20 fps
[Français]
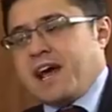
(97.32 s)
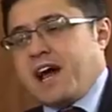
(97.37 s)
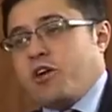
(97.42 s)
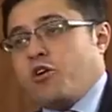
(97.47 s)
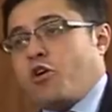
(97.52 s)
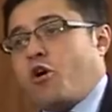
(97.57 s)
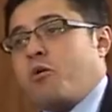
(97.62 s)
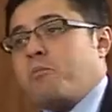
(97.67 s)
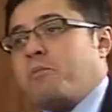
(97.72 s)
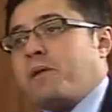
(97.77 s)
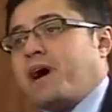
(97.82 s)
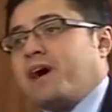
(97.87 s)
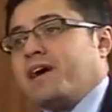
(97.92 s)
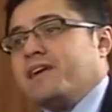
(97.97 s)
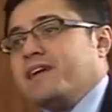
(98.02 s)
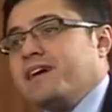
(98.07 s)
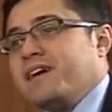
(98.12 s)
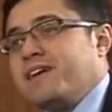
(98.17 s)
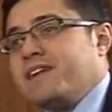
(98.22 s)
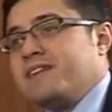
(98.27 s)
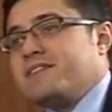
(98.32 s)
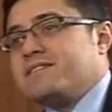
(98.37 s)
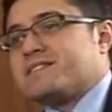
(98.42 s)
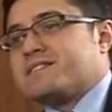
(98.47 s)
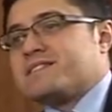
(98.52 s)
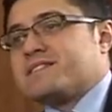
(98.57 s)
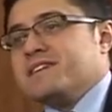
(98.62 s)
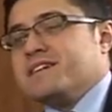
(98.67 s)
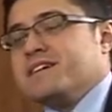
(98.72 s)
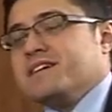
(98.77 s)
Alors en parallèle,
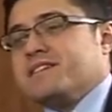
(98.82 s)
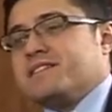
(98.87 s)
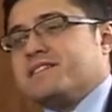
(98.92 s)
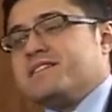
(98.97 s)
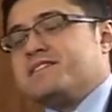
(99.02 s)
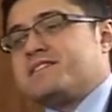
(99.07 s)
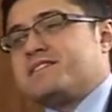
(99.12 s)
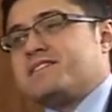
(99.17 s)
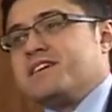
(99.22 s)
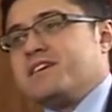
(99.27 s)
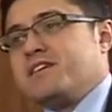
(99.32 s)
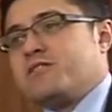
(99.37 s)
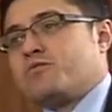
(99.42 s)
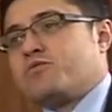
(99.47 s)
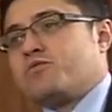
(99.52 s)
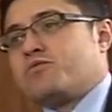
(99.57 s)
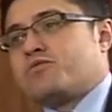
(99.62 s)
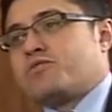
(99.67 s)
c'est tissé tout